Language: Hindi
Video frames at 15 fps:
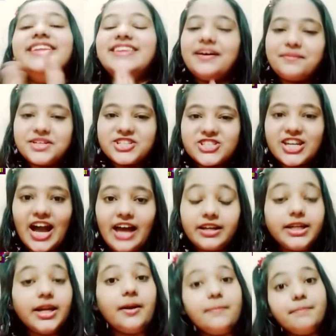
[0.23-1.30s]

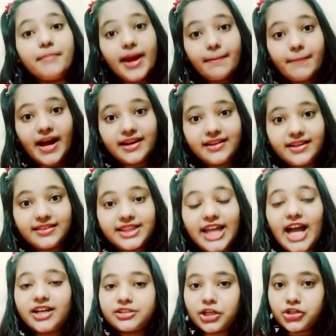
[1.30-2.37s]
नमस्कार मैं बाल
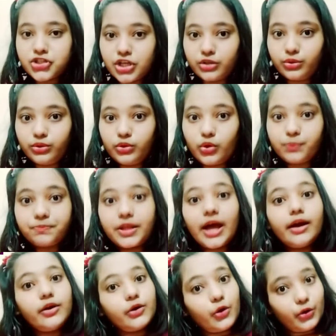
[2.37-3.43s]
नृत्यांगना शगुन गुप्ता
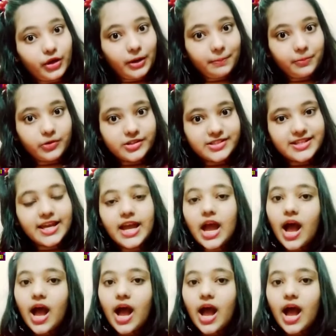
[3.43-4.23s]
गोरखपुर से